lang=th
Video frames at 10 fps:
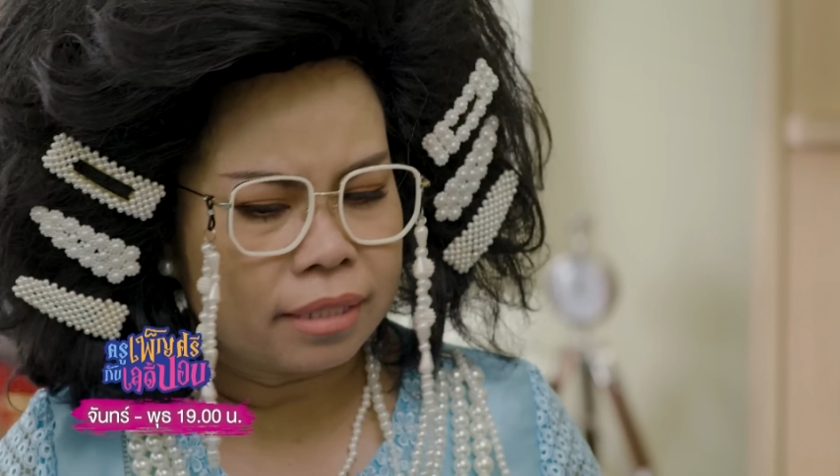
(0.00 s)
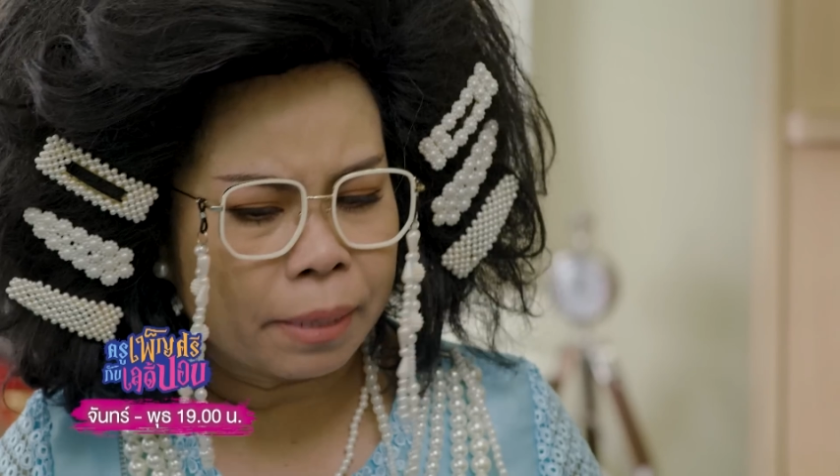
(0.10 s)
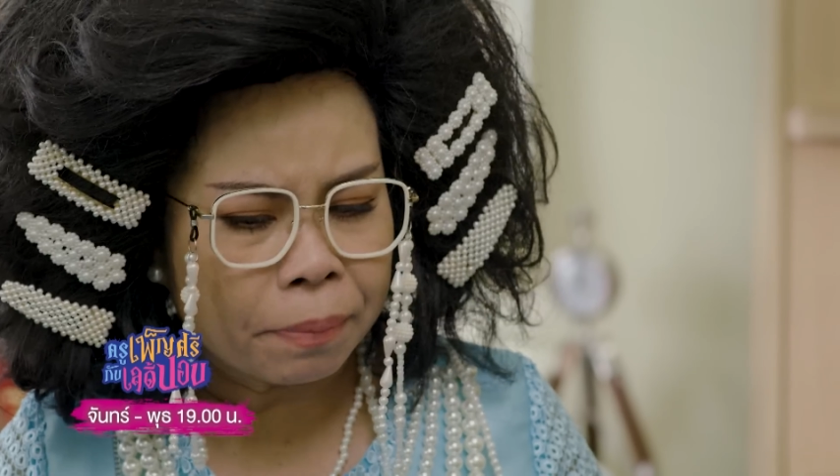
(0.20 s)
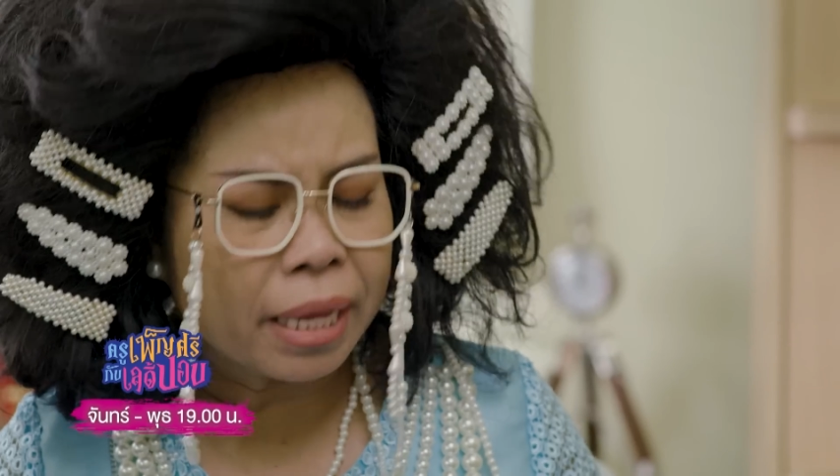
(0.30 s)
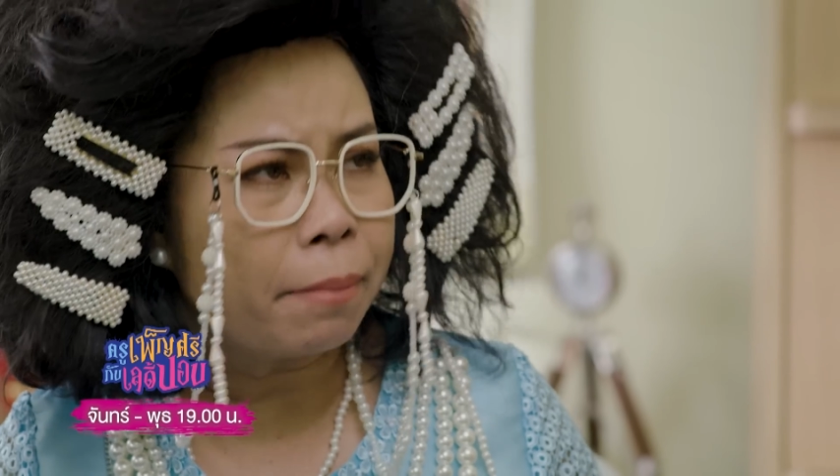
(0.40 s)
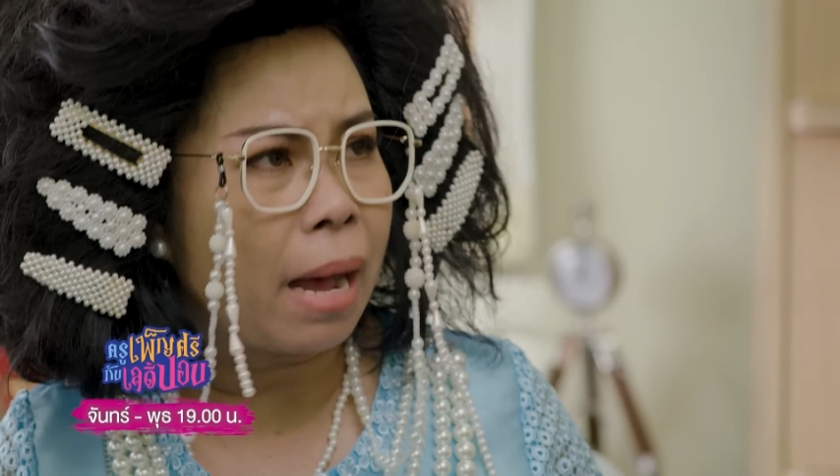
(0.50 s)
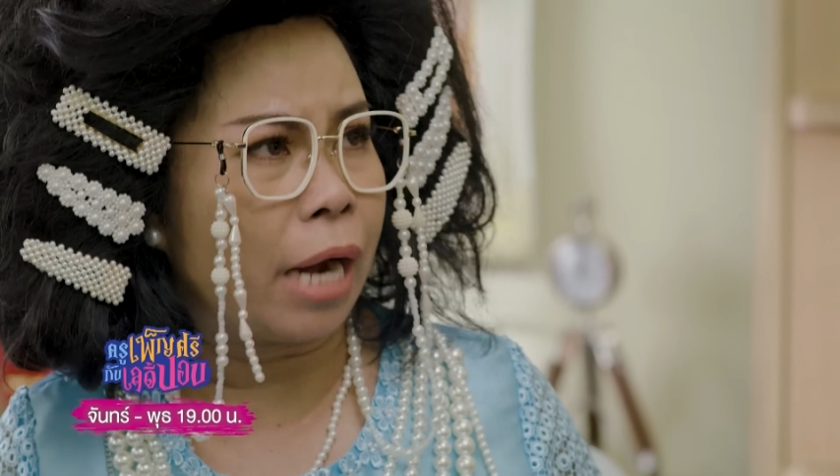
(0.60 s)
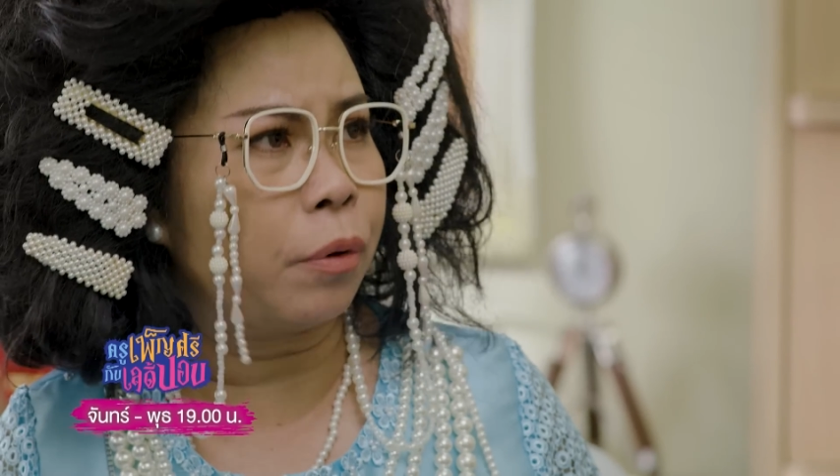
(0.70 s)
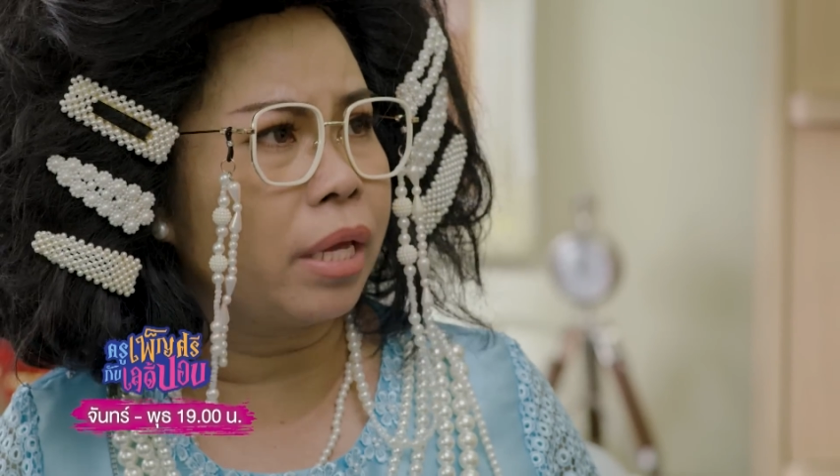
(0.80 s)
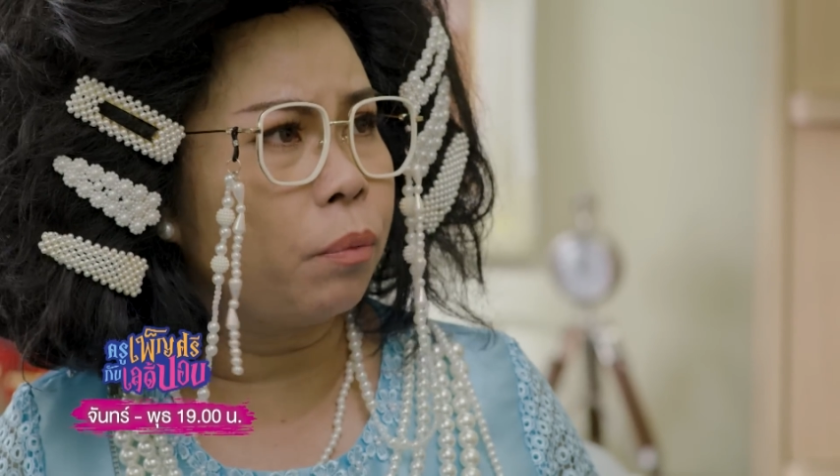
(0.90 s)
ที่พี่มาหา
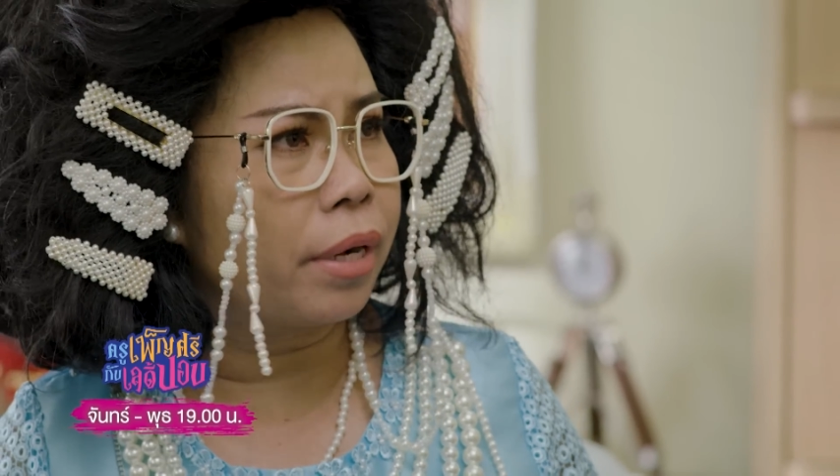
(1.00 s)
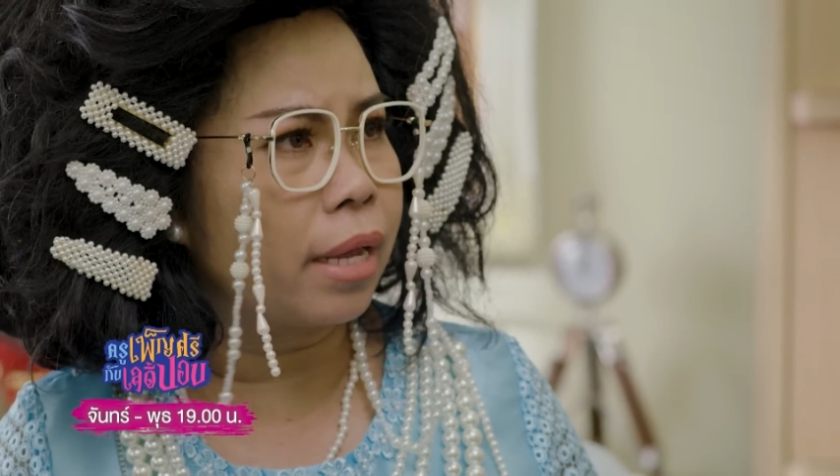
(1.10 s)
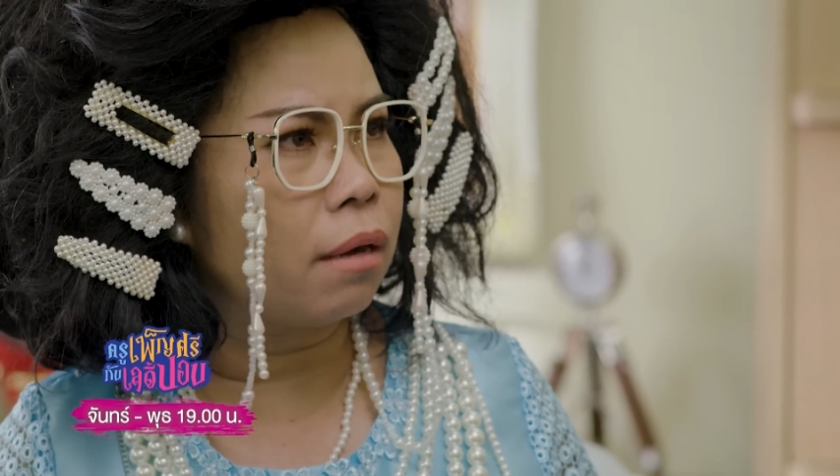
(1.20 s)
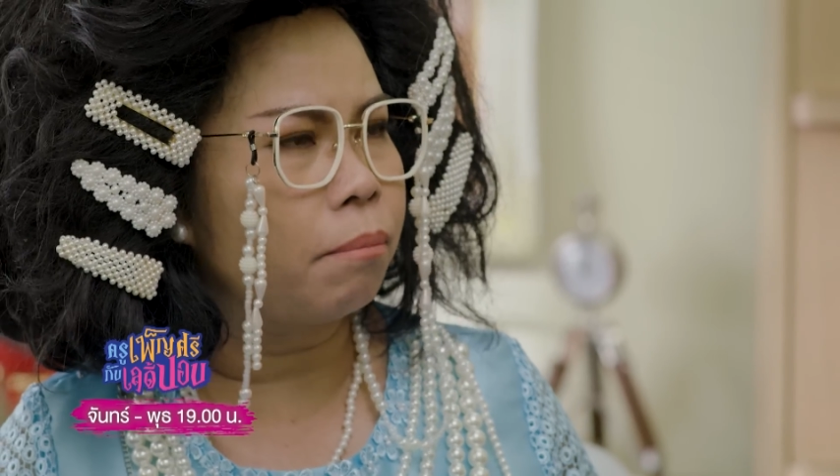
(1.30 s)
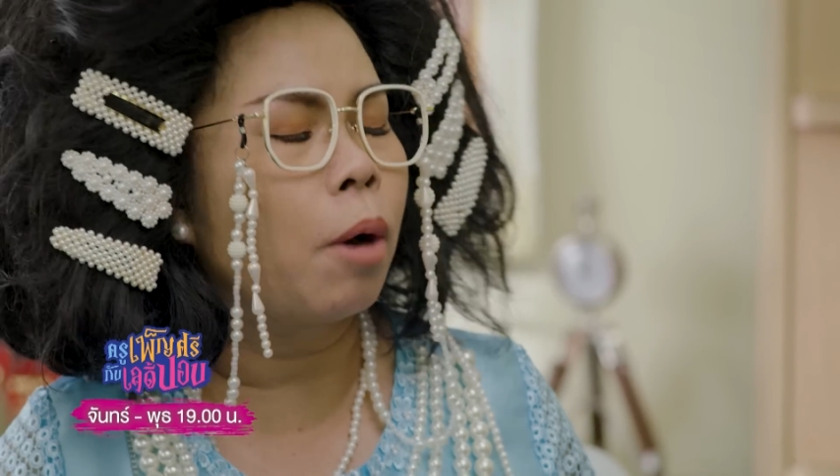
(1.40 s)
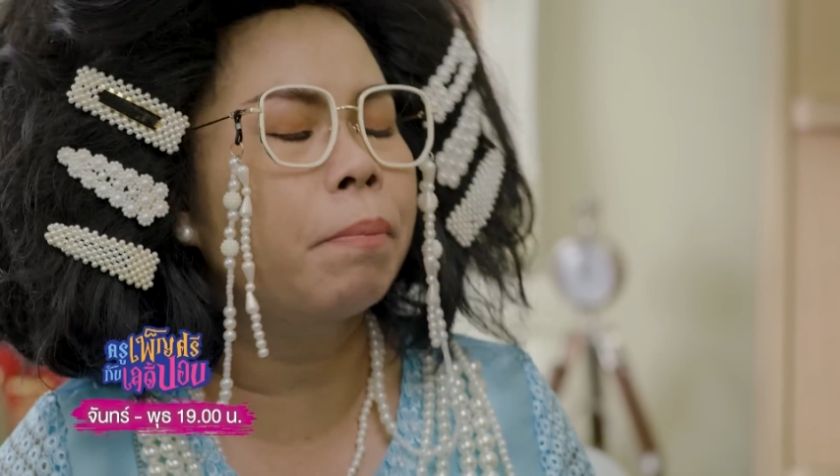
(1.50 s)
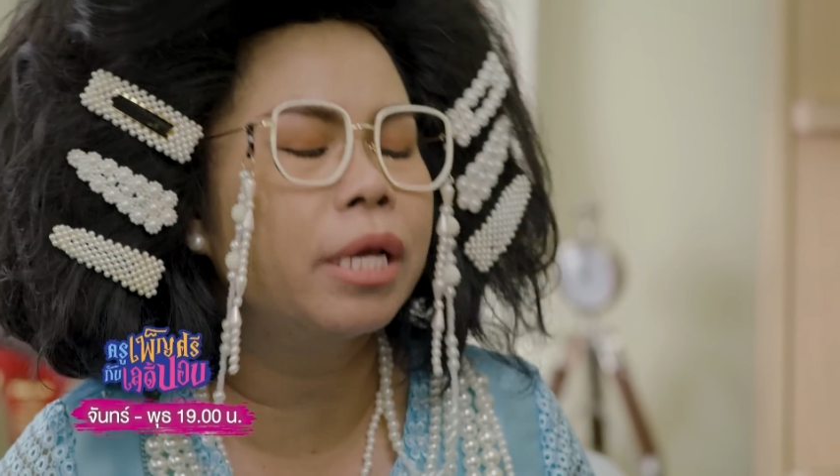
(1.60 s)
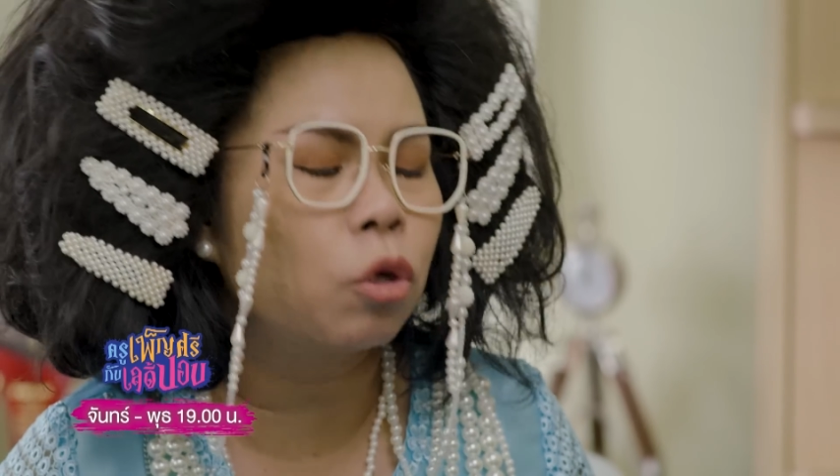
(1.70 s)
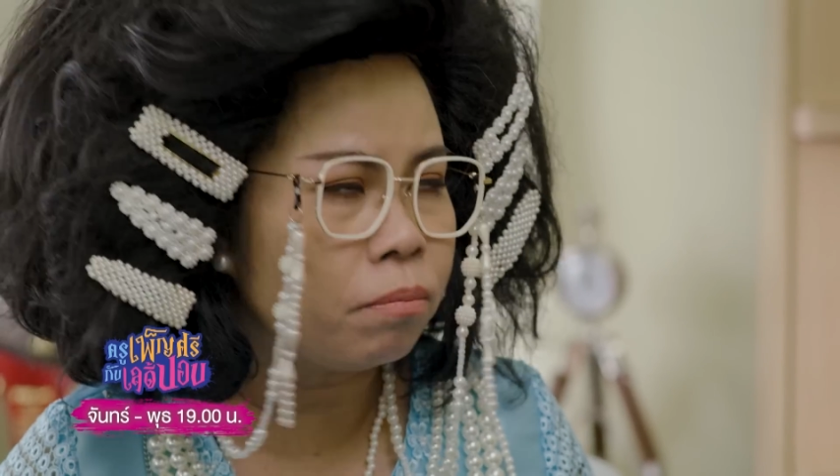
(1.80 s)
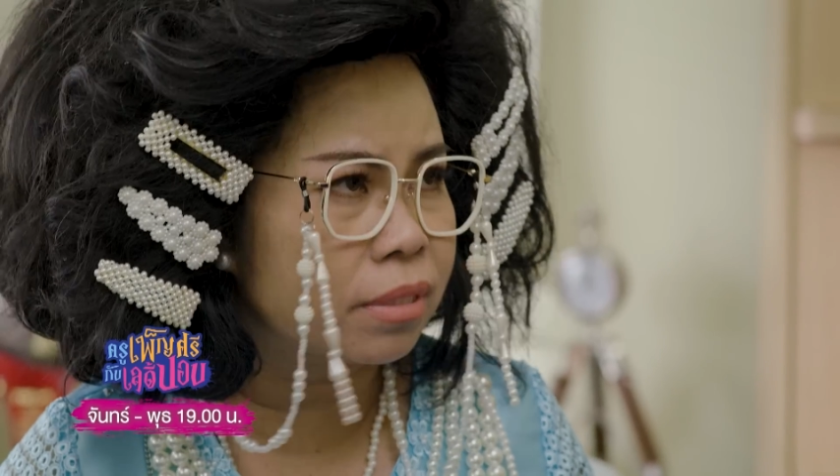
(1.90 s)
น้องอิงวันนี้เพราะพี่
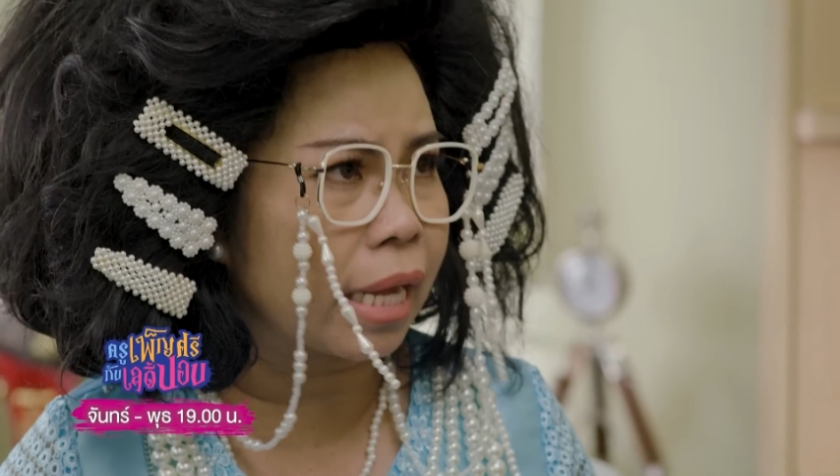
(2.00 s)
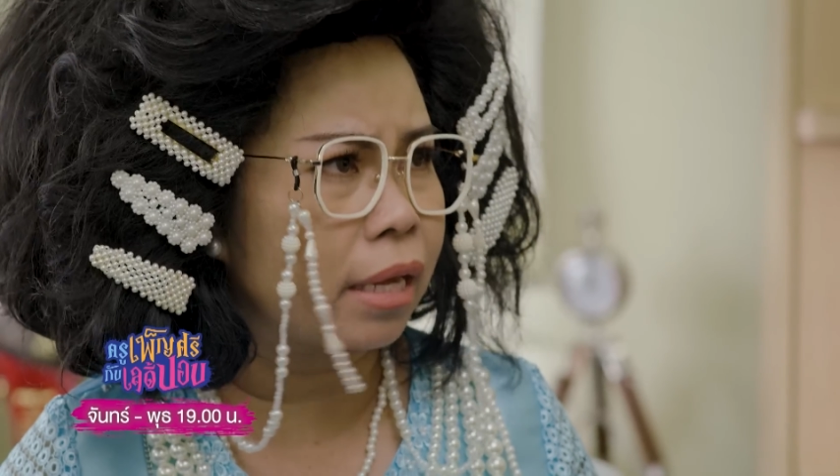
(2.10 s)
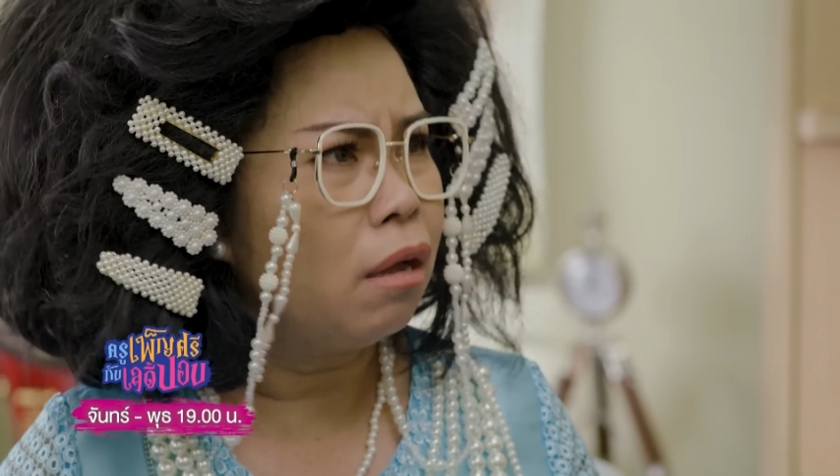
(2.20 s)
กลุ้มใจ